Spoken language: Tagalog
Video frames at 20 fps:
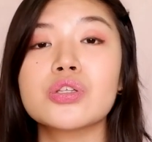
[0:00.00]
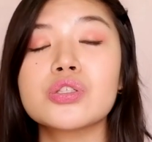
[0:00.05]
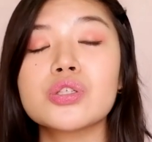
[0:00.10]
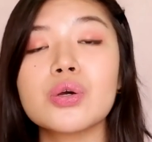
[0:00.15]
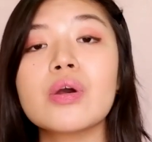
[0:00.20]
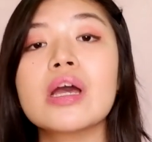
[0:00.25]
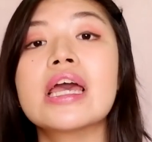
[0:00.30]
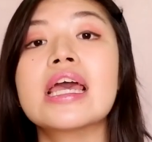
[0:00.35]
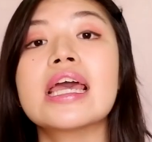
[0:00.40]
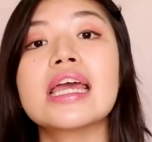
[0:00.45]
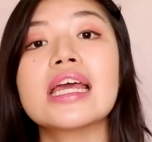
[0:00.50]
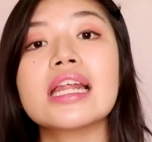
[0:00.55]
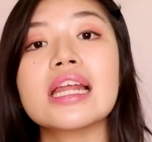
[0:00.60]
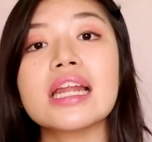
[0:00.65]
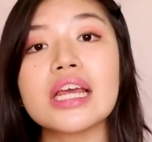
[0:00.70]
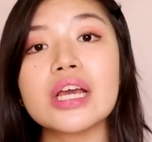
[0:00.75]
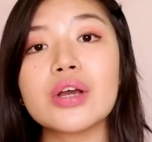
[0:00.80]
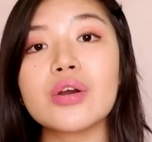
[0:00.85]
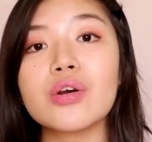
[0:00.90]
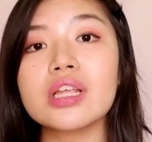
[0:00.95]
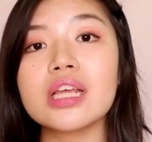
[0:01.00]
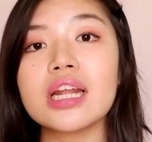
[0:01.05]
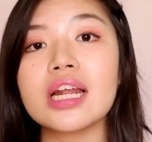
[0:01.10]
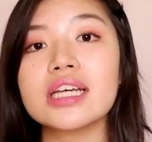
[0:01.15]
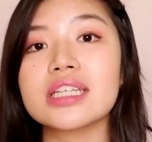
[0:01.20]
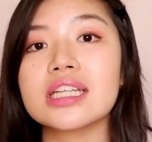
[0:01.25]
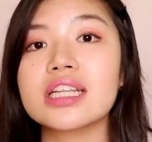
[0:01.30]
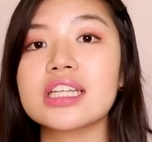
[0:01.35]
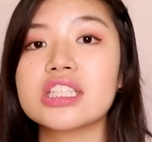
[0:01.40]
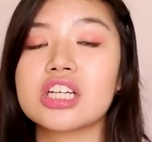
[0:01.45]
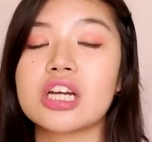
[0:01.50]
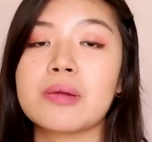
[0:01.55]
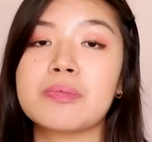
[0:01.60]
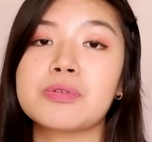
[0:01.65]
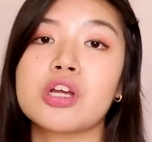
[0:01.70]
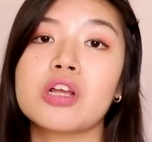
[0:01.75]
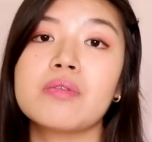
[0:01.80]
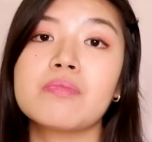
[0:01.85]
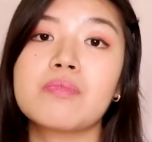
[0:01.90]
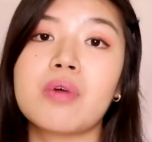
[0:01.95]
So ililink ko na lang sa
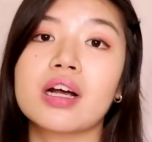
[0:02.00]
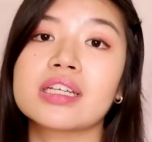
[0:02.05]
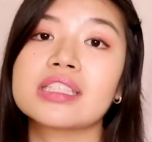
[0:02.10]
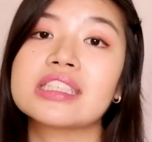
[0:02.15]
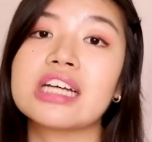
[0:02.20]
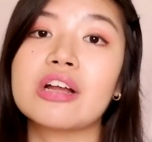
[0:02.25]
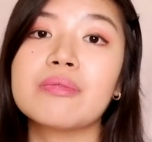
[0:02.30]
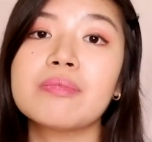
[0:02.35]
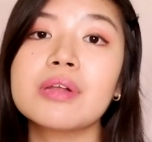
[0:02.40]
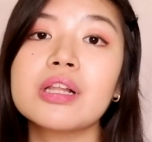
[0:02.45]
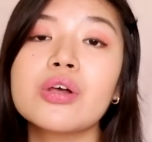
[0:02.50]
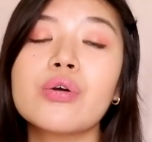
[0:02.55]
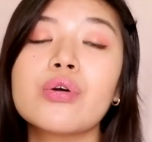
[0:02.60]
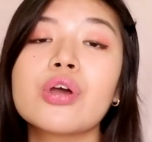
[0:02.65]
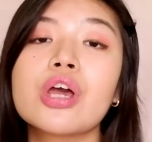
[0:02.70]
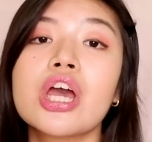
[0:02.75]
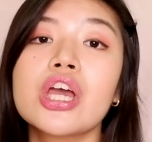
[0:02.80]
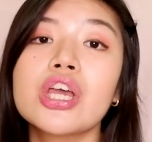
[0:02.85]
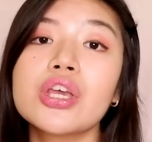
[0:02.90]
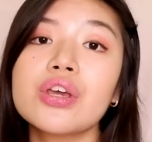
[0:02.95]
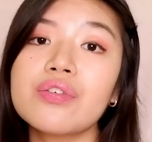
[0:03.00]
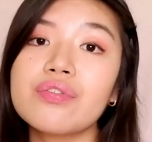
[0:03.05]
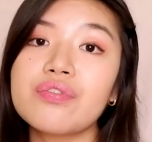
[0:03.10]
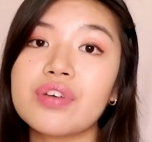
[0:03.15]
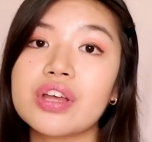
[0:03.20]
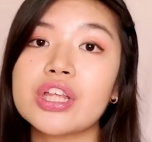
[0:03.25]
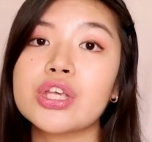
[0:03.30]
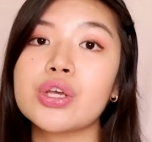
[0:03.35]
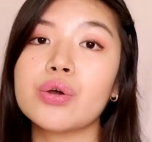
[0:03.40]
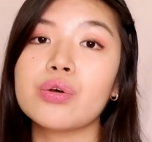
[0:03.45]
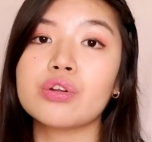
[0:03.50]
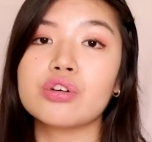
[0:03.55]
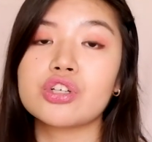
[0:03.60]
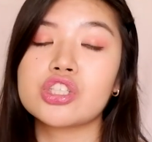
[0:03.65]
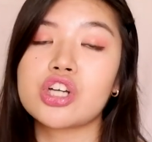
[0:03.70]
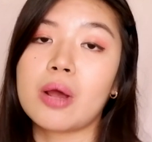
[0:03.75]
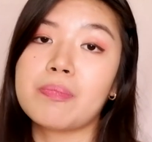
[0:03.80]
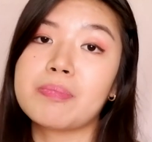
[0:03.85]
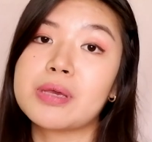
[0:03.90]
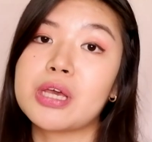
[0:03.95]
description box down below yung video ng
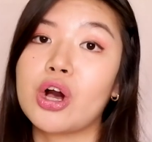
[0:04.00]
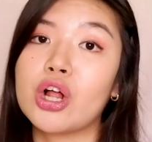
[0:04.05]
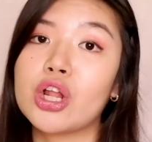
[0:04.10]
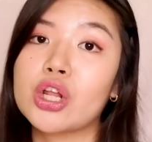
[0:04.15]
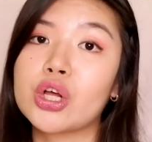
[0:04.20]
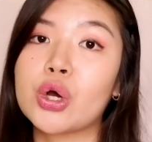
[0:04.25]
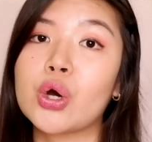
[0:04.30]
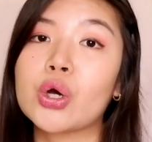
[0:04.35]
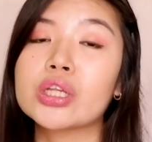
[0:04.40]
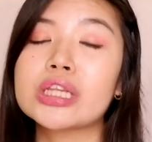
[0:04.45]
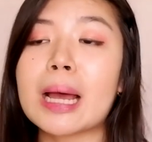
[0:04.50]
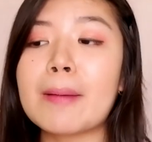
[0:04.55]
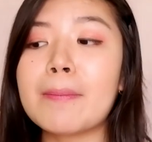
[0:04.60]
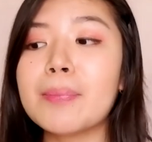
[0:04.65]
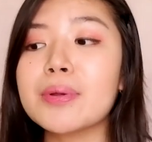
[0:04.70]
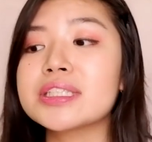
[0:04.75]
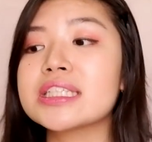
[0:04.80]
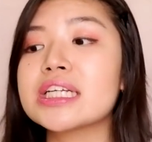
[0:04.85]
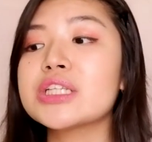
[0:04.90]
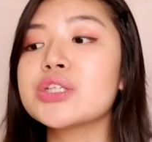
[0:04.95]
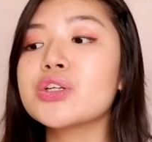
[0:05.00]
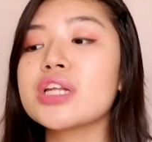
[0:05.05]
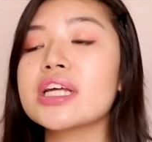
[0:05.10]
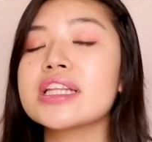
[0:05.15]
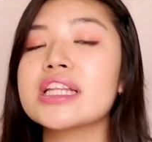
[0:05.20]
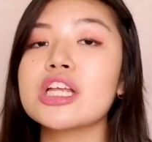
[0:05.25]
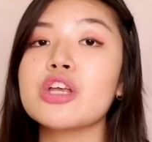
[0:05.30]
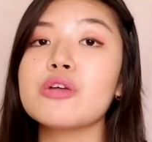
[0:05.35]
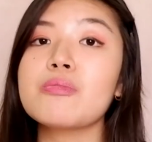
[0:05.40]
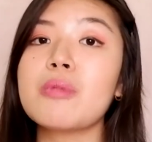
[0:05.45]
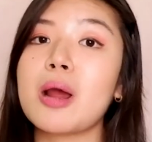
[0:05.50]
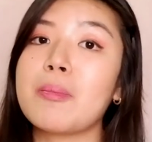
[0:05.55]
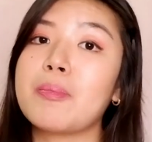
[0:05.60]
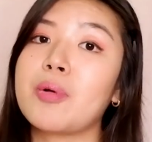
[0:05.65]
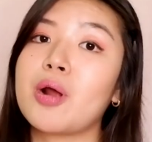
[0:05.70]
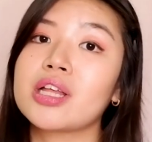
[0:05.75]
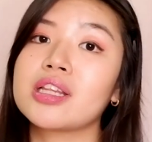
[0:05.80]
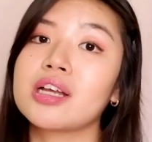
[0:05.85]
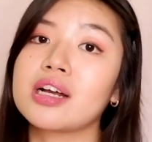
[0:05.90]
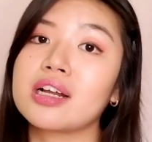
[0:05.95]
Shopee haul ko. Tapos nandun na din yung mga
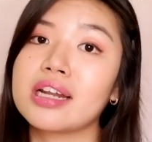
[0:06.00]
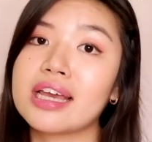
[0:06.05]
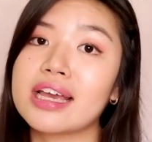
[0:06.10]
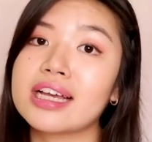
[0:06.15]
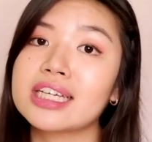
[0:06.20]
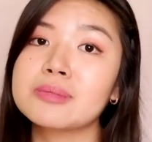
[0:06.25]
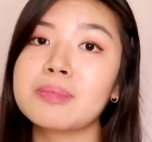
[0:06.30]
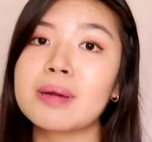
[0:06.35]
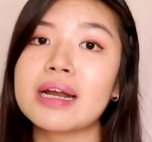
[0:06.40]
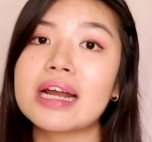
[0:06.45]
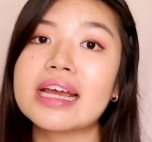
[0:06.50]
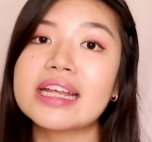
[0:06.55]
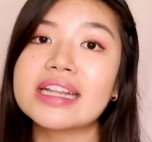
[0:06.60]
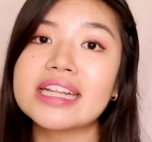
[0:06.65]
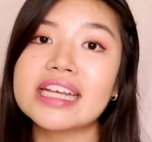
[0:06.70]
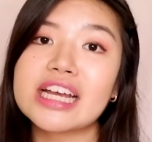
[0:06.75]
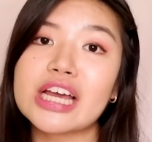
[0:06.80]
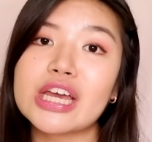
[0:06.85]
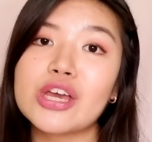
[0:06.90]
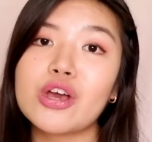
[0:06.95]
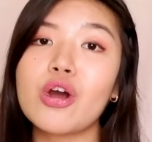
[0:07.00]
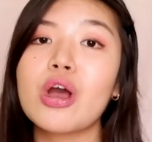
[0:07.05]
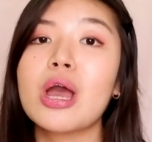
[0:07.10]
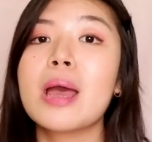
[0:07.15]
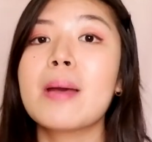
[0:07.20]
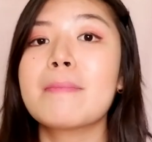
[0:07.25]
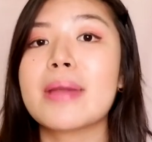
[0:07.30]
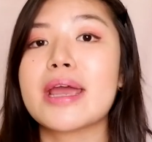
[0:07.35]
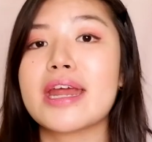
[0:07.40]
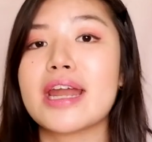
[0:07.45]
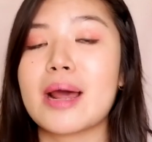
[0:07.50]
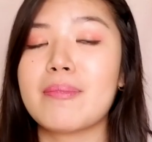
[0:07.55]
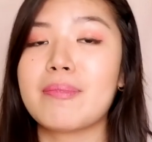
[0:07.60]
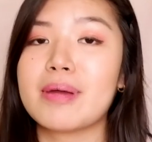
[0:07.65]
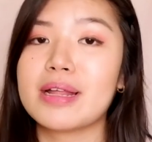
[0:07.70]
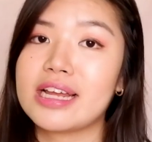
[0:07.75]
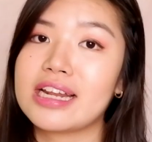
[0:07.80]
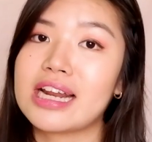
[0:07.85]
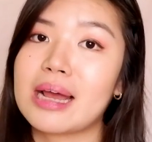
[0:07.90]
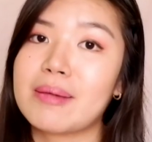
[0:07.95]
product links para hindi kayo
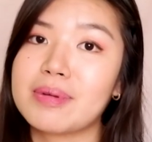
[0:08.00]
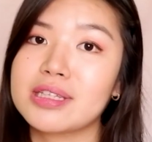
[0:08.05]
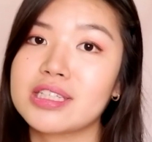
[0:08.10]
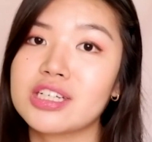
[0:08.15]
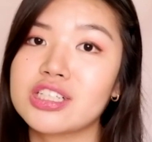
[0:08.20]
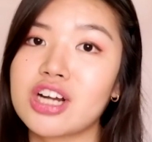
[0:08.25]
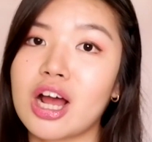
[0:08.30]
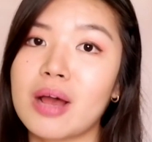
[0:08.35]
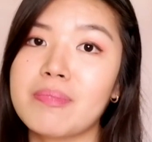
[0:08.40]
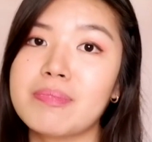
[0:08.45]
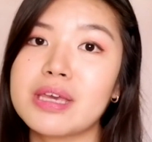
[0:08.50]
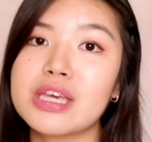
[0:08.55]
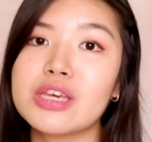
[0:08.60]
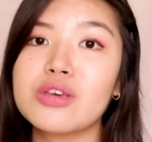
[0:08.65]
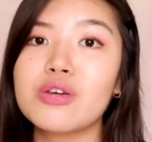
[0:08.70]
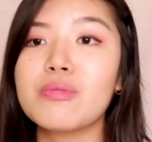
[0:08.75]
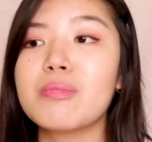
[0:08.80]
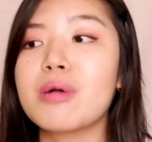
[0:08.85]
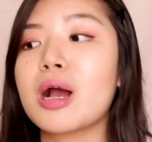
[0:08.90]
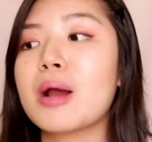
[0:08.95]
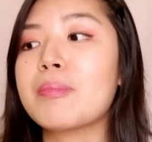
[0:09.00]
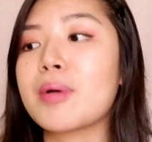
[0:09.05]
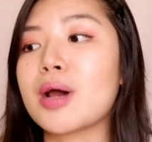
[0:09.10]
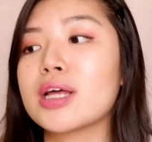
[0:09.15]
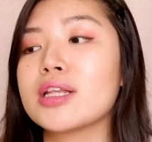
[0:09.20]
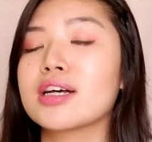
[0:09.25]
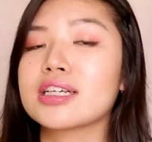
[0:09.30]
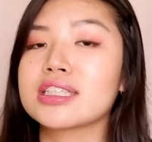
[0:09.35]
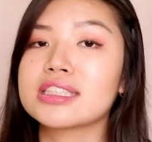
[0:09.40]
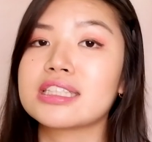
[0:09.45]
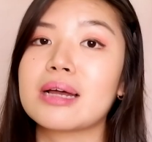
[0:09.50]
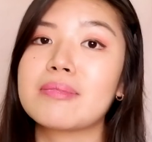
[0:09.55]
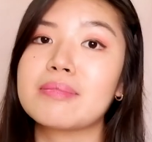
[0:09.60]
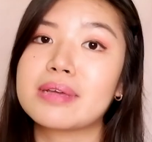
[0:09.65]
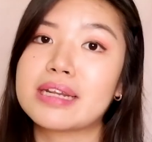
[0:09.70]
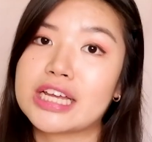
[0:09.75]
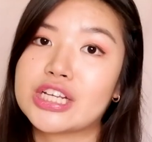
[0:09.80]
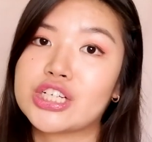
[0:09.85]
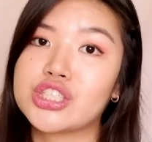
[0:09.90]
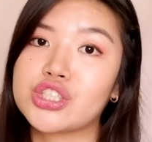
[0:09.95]
mahirapan hanapan sa Shopee yung mga products na
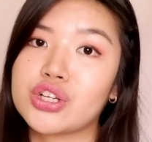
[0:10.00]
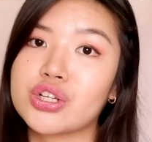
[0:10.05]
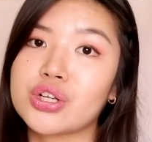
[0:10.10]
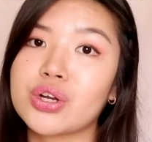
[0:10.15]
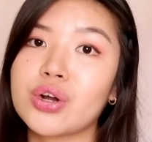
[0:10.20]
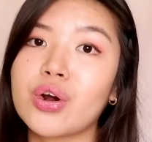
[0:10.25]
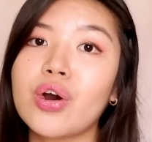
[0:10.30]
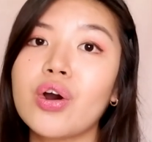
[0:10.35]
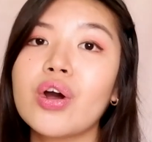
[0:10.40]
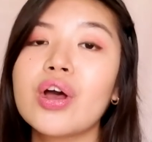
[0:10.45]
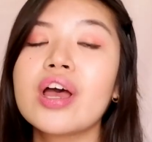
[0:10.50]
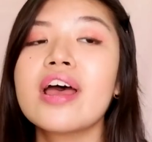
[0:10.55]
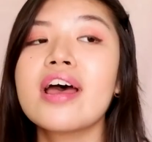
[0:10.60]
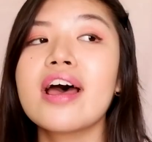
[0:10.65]
minentioned ko.